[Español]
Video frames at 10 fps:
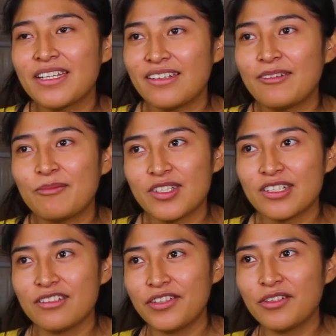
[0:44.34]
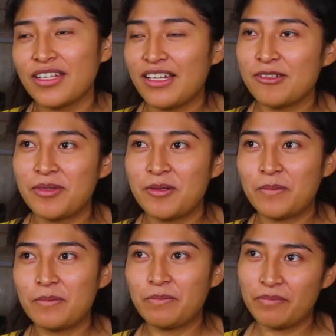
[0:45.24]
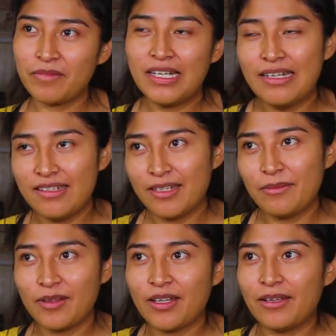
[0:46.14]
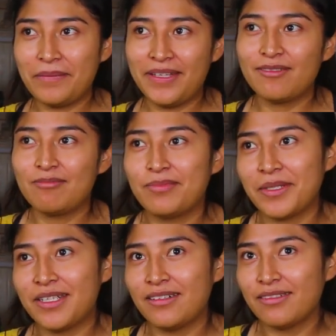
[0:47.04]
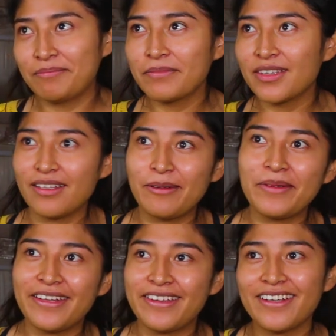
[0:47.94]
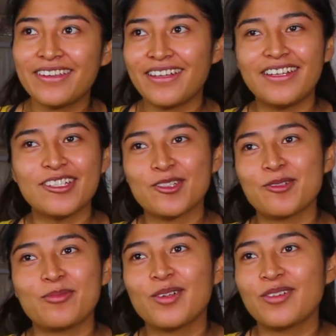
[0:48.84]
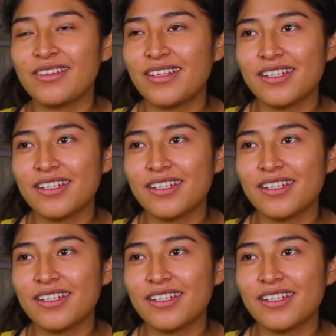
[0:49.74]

Tenía muchas dificultades, pero he sabido adaptar, porque la vida trata de eso, de los